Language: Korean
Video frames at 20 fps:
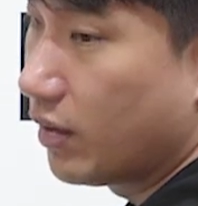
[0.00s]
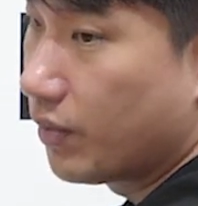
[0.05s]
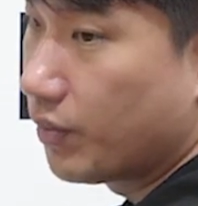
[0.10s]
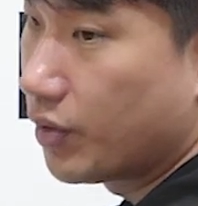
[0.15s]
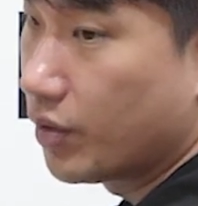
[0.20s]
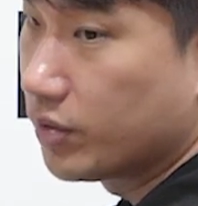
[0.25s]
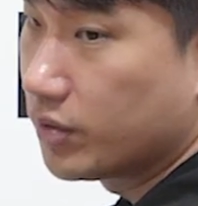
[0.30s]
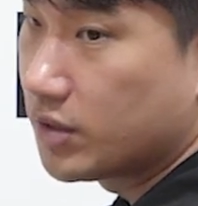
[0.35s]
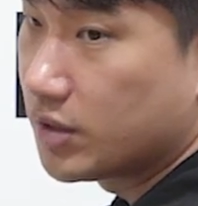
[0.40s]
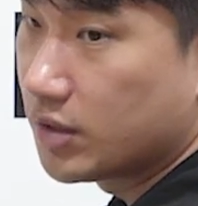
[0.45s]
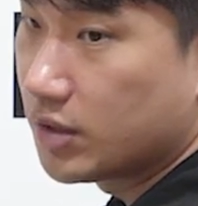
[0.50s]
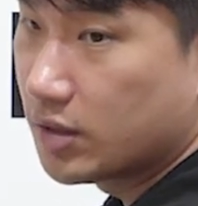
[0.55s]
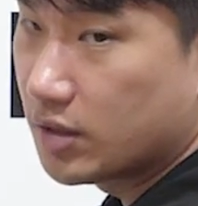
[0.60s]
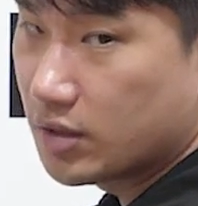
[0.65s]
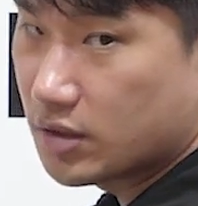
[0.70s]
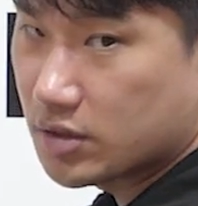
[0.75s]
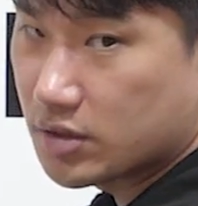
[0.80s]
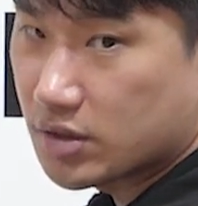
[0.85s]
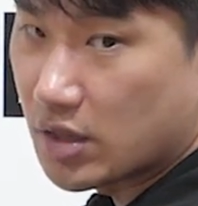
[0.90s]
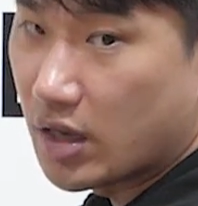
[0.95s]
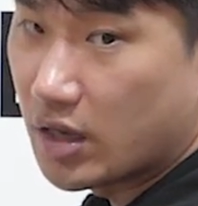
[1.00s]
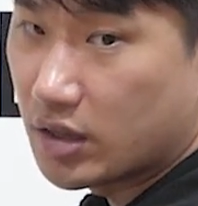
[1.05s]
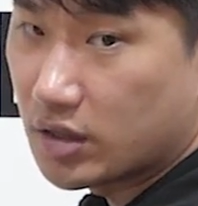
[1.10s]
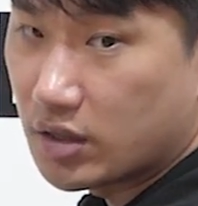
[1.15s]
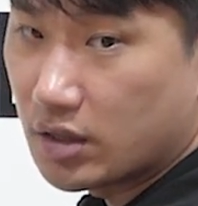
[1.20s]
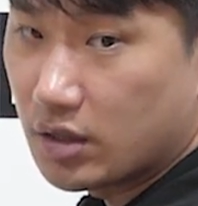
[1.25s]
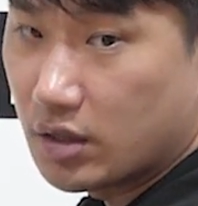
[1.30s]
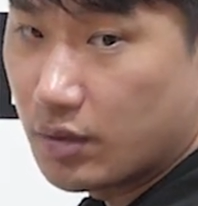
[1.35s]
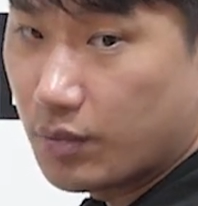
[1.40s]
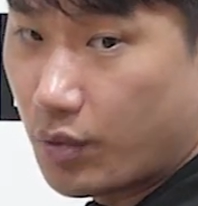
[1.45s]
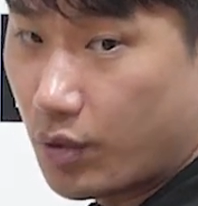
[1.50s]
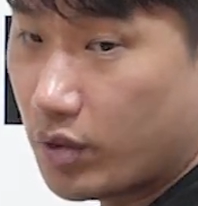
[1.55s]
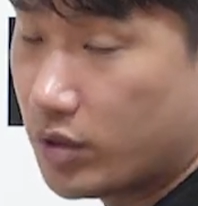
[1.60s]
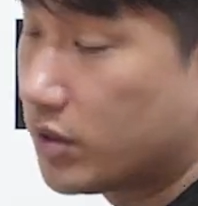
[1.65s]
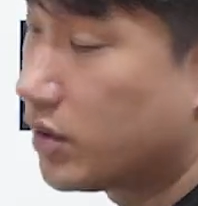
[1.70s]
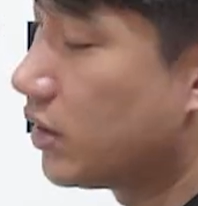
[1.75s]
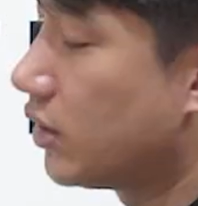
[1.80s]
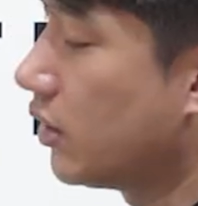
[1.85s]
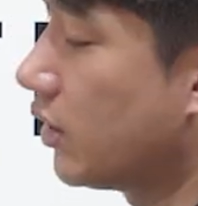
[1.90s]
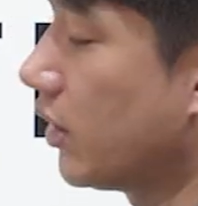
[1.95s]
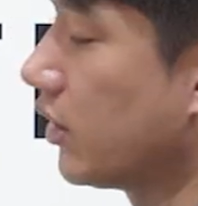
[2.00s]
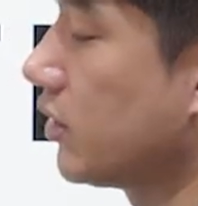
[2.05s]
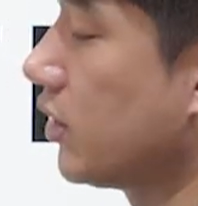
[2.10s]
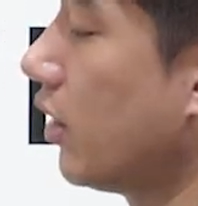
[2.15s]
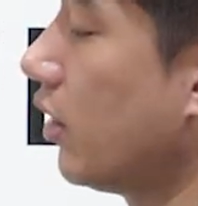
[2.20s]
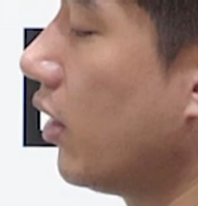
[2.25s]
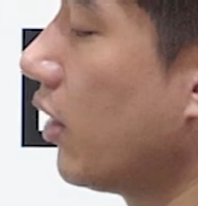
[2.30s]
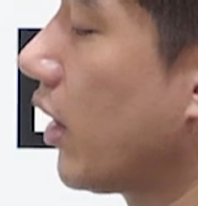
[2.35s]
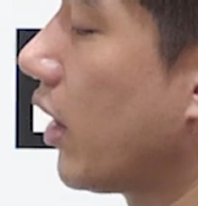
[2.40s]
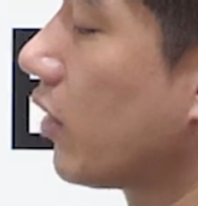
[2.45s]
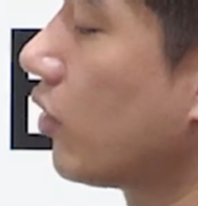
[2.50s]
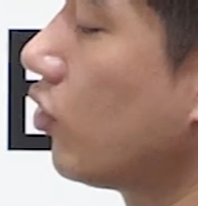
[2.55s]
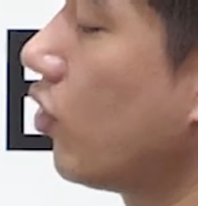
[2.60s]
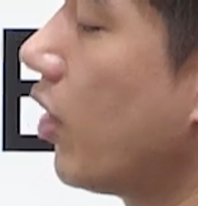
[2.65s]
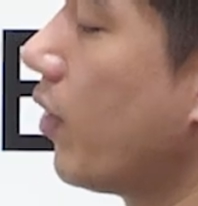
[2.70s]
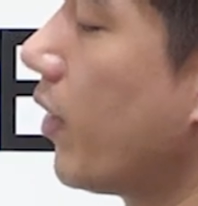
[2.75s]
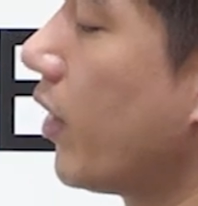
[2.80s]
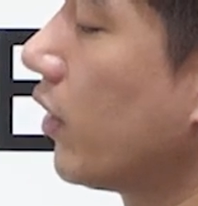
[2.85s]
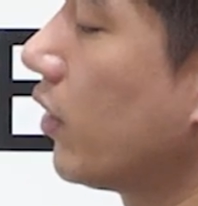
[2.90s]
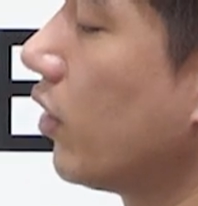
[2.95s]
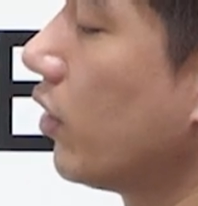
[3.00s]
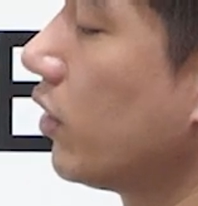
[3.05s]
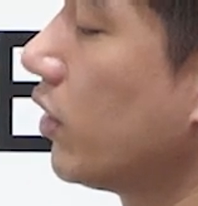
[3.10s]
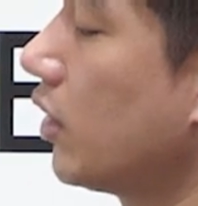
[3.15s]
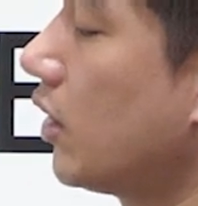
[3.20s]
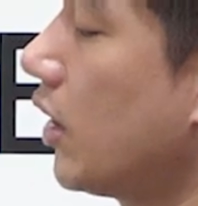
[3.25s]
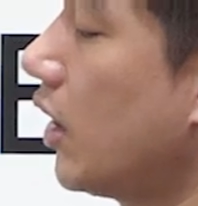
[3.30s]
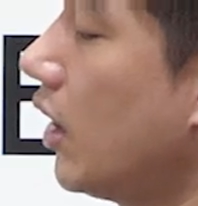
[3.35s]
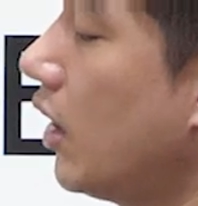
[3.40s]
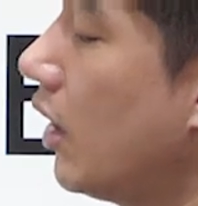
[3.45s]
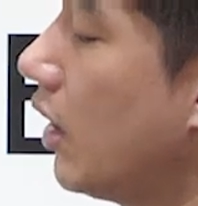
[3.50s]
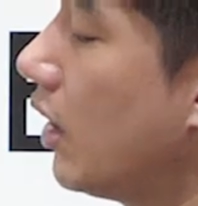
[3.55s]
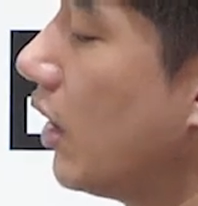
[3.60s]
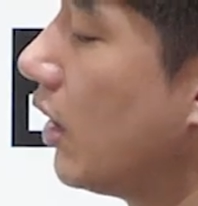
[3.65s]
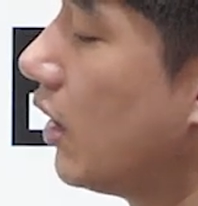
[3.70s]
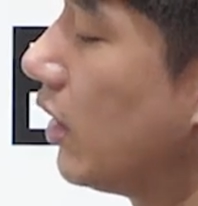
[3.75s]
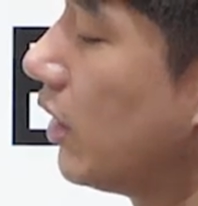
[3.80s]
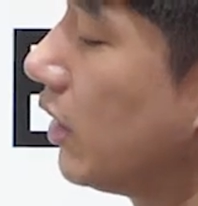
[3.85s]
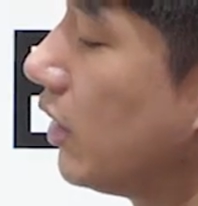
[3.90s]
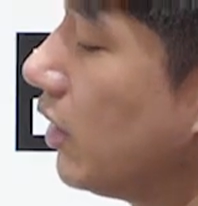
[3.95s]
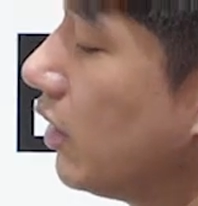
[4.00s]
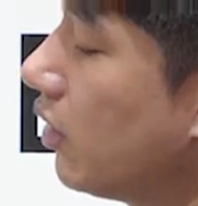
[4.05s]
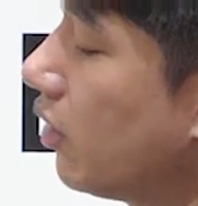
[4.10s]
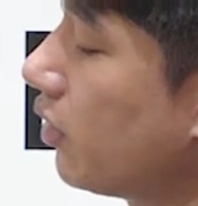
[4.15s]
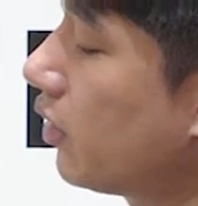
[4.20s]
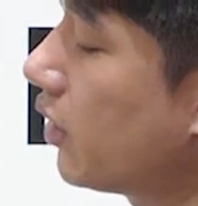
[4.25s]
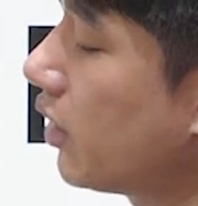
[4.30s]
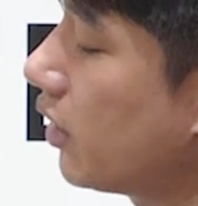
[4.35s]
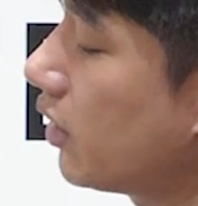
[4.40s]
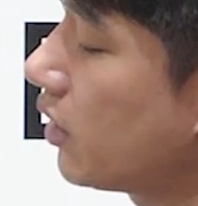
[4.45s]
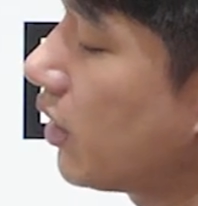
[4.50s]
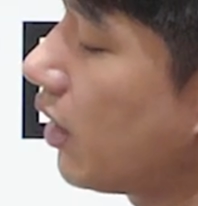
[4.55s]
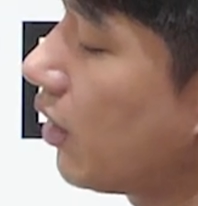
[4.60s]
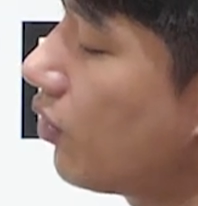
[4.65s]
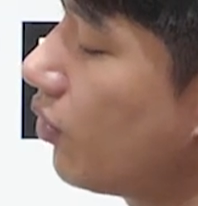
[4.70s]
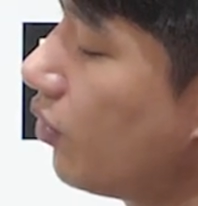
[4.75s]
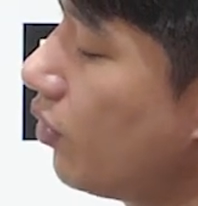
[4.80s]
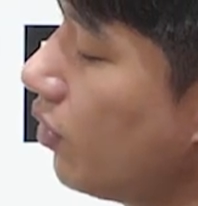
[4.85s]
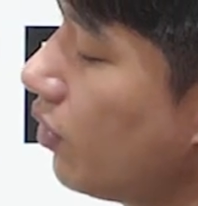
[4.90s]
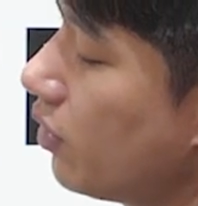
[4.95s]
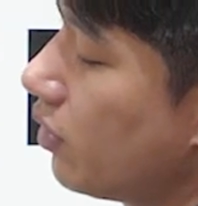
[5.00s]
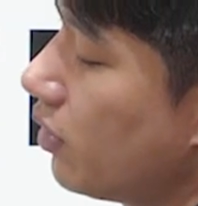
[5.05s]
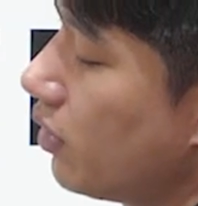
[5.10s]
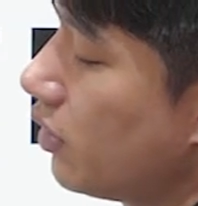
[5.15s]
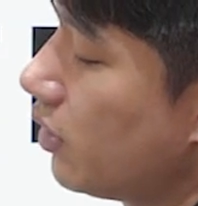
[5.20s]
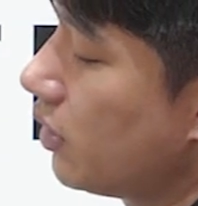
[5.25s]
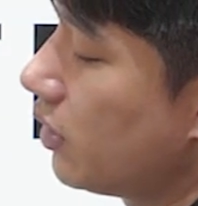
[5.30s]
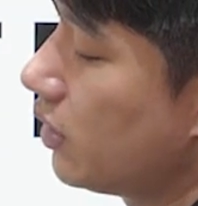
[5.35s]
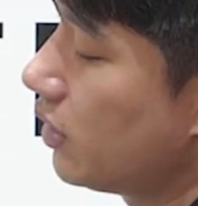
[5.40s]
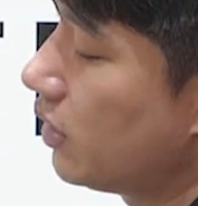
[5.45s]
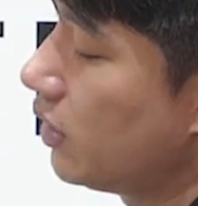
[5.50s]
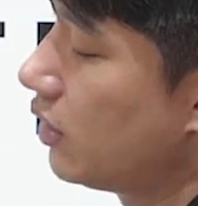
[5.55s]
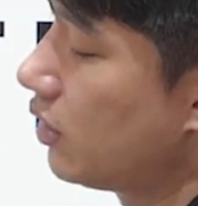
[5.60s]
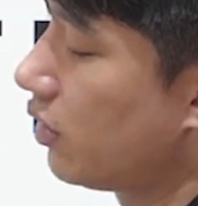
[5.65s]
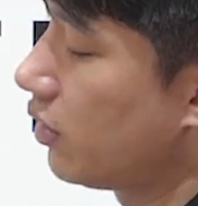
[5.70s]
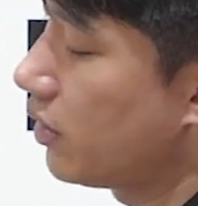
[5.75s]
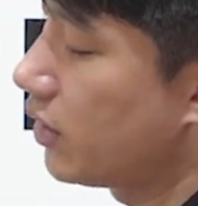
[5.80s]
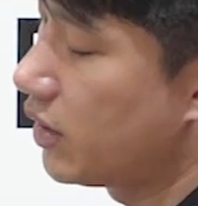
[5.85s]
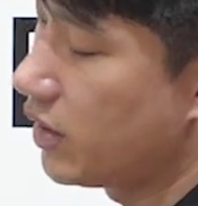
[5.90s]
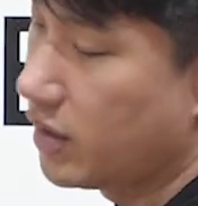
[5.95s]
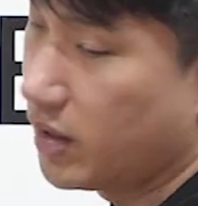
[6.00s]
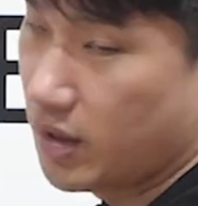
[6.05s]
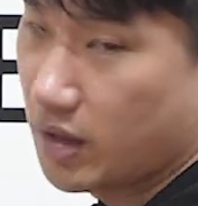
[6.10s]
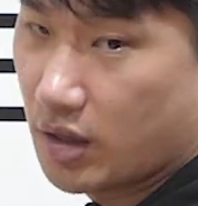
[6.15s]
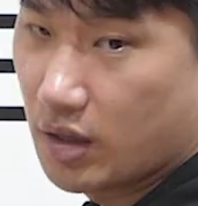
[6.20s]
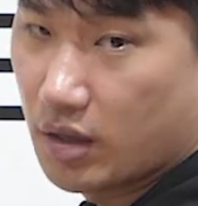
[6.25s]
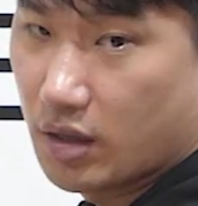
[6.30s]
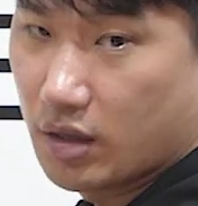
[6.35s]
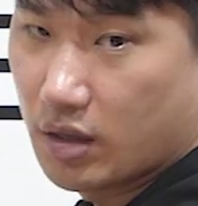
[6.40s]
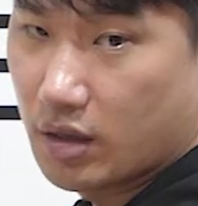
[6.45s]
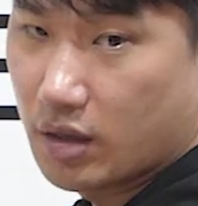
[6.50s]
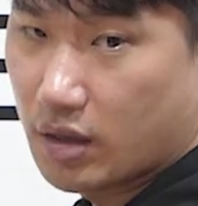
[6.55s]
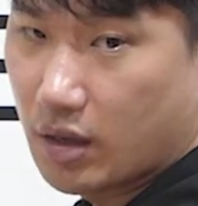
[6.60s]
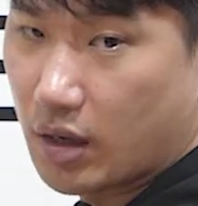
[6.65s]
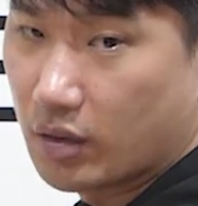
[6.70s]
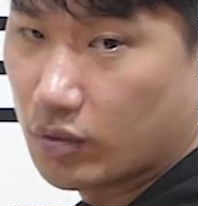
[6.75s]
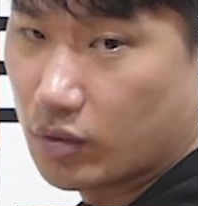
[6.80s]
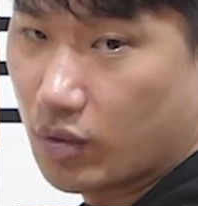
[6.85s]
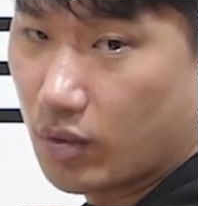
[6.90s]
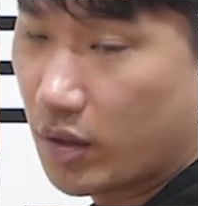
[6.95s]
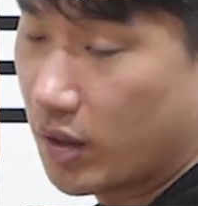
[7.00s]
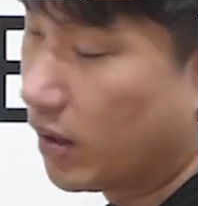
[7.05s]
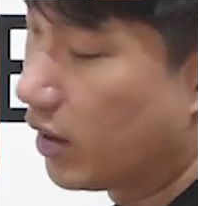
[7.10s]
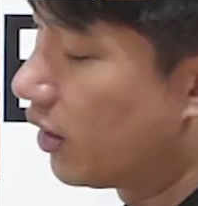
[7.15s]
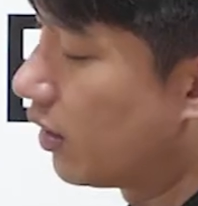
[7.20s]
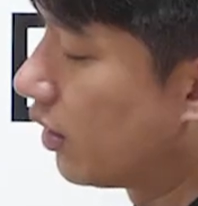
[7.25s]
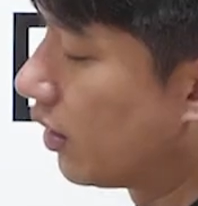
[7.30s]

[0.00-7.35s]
프론트, 사이드, 포인트에서 각도가 바뀌어 어떻게? 이렇게 되고 이렇게 돼. 각도가.